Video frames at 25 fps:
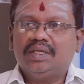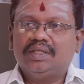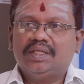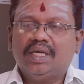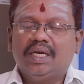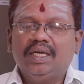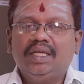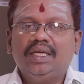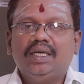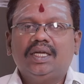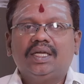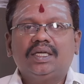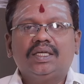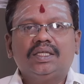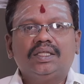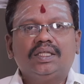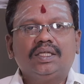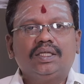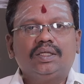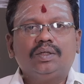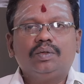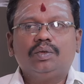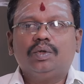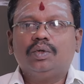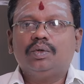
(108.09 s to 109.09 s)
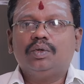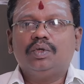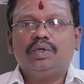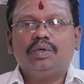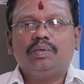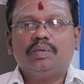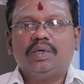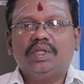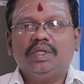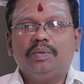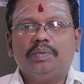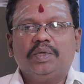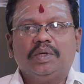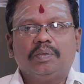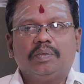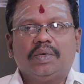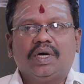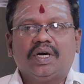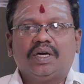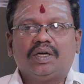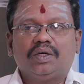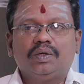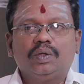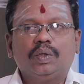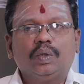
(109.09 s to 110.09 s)
சனி கிரகத்துக்கு ஒவ்வொரு மதிப்பெண்
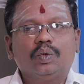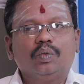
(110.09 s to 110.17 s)
மகரம்